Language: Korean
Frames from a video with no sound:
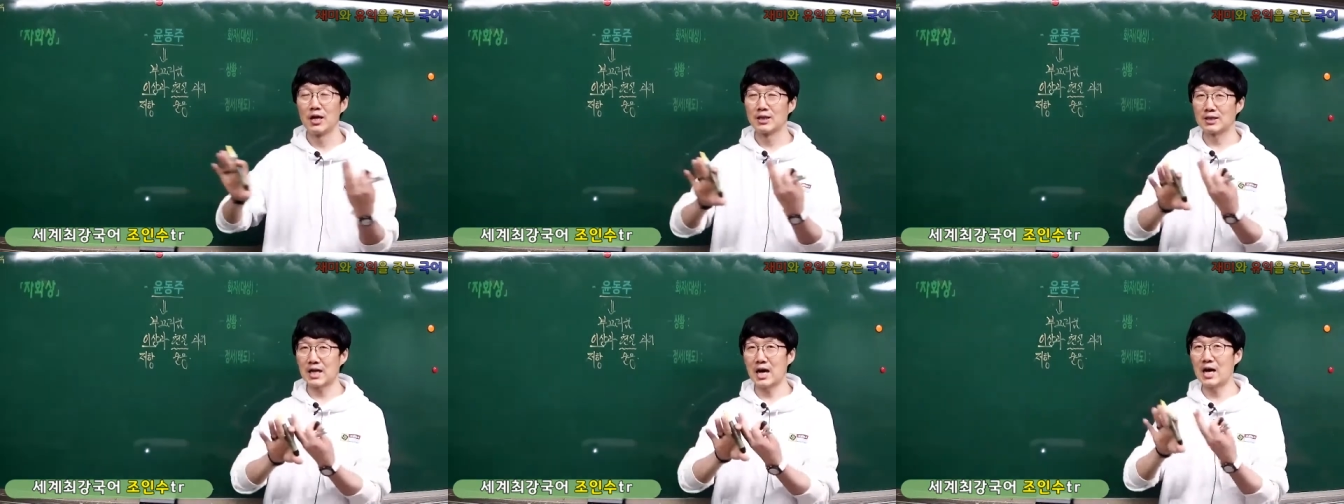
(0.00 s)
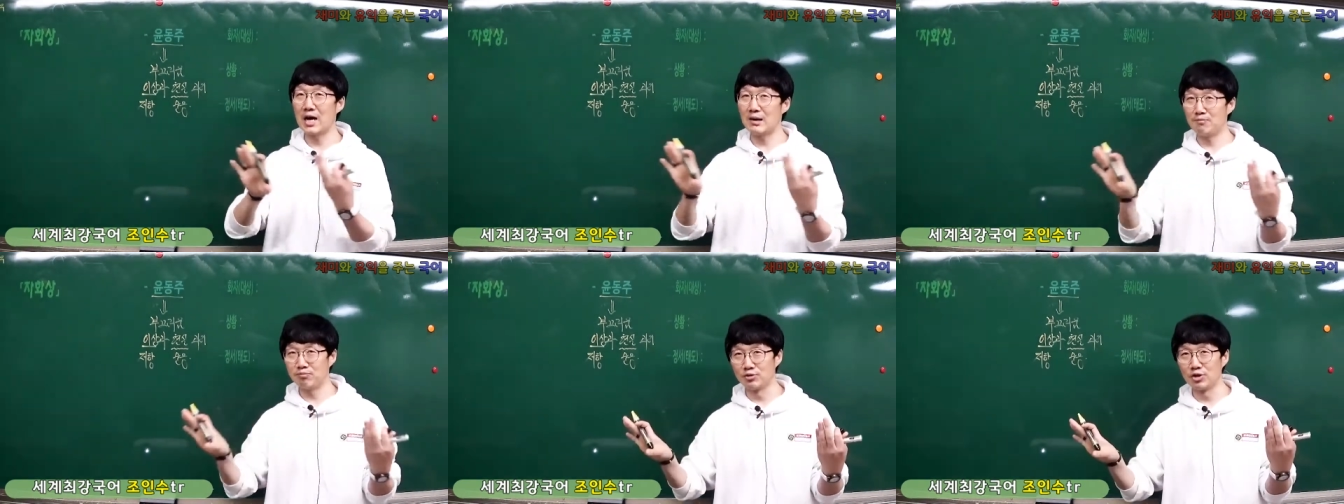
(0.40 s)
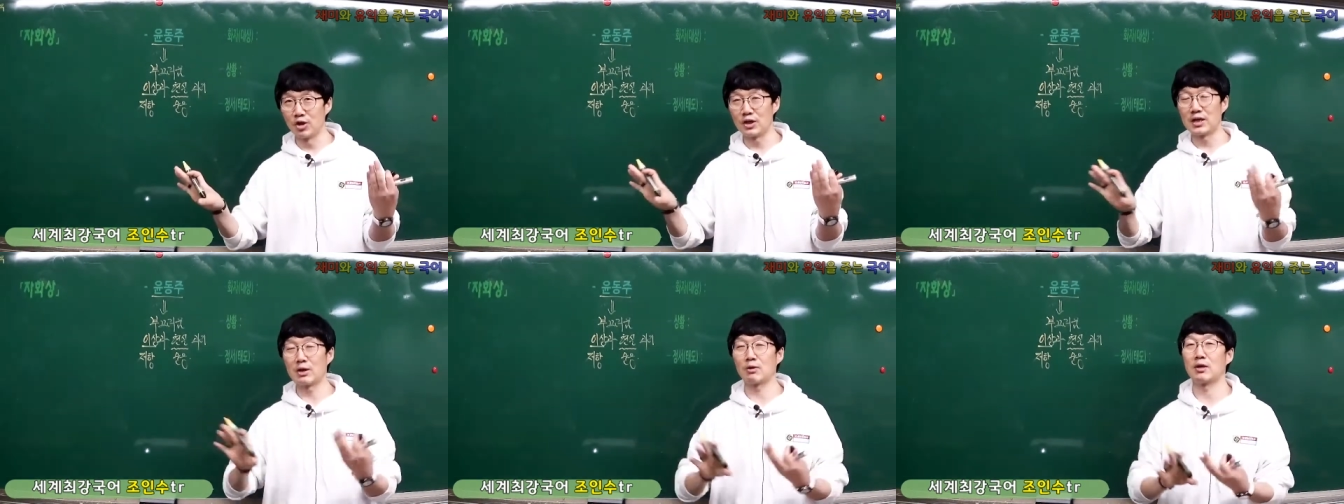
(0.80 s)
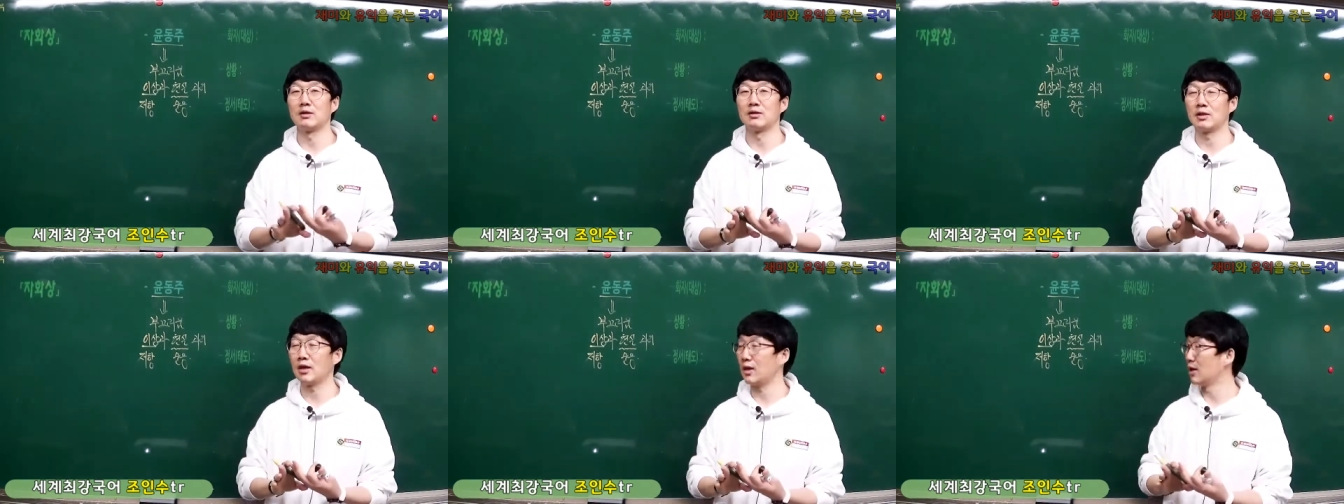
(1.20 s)
자아 분열이라고
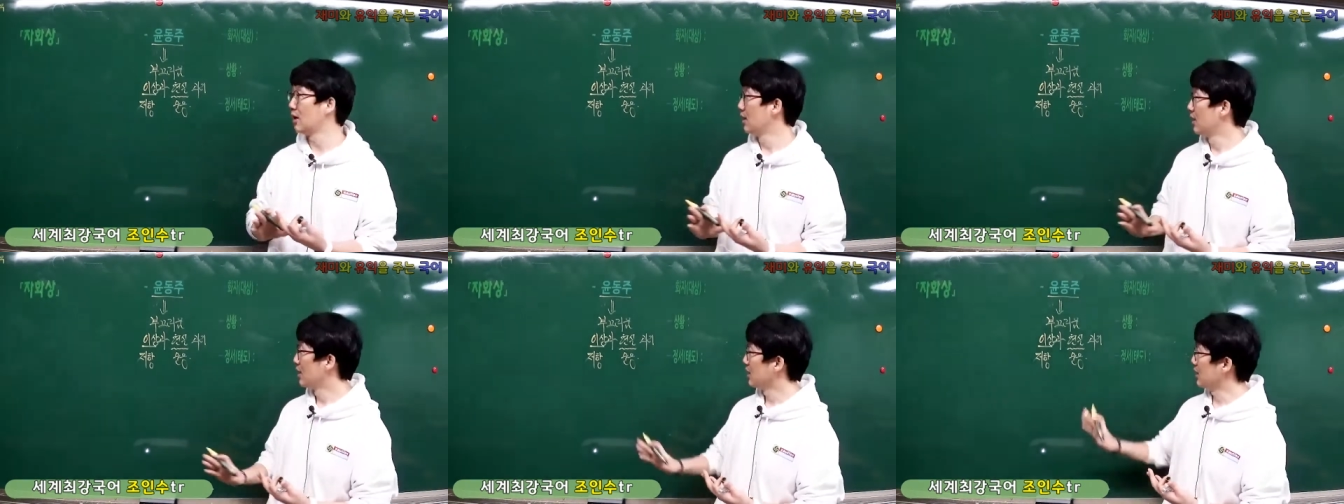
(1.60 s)
하는데